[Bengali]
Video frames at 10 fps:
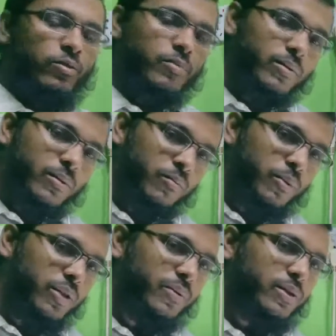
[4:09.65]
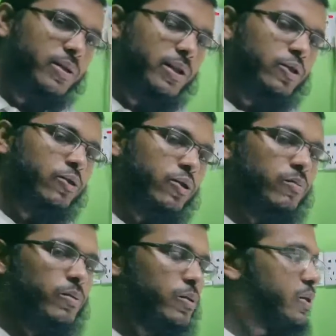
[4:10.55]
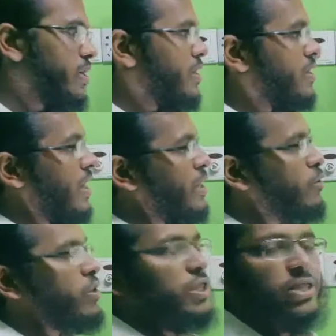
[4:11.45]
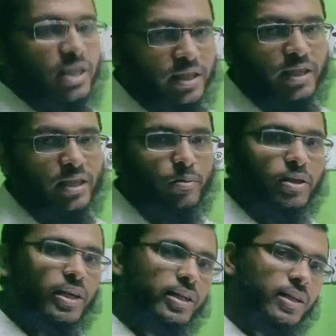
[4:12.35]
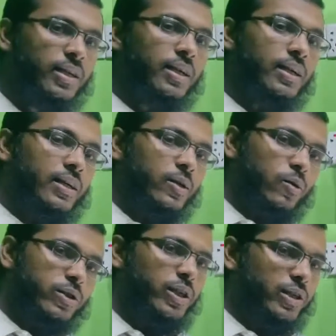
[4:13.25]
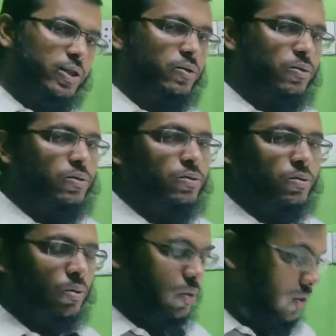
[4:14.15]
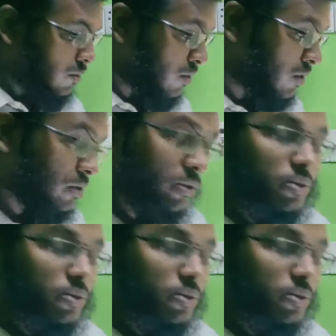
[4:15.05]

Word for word: তোমরা বুঝে নিয়েছো সম্ভবত এটা একটা ডায়াগনোস্টিক সেন্টার এবং এখানে কনসালটেশন হয় যেমন